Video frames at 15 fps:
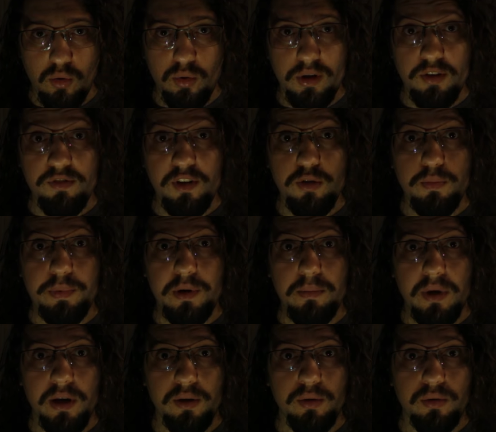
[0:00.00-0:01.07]
O que veio
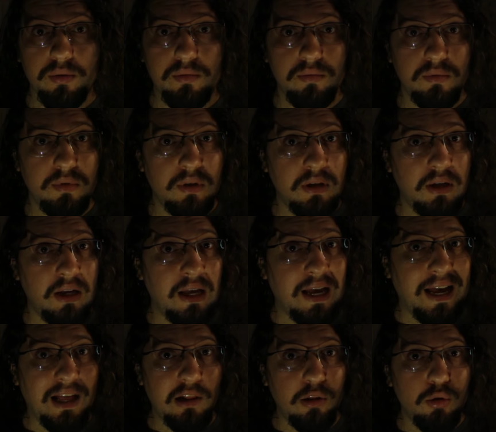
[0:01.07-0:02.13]
primeiro?
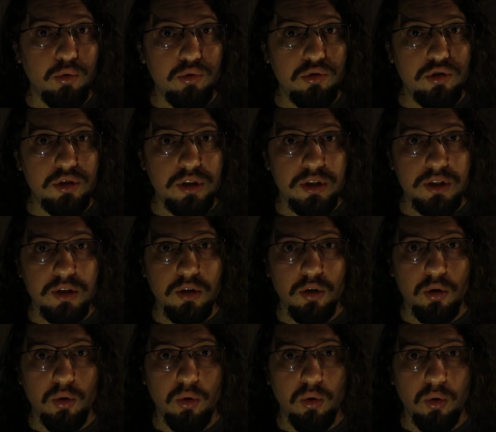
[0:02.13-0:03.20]
A luz
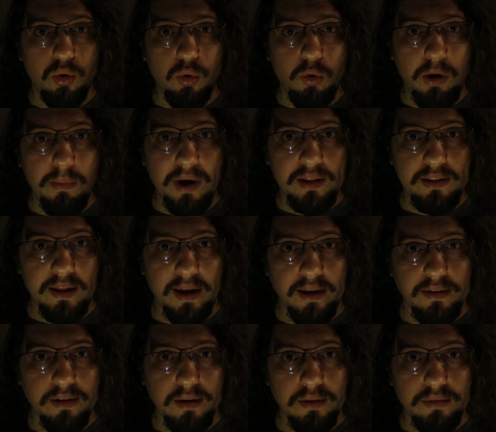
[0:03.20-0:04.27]
ou a
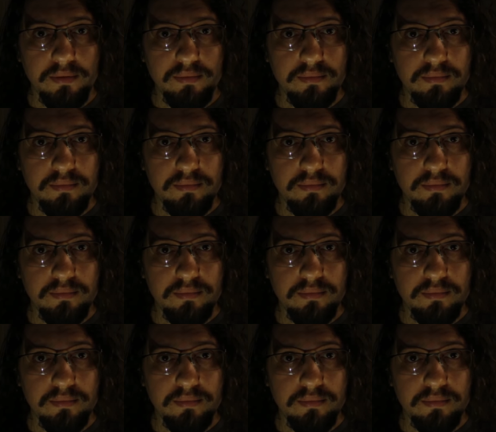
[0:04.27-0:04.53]
matéria?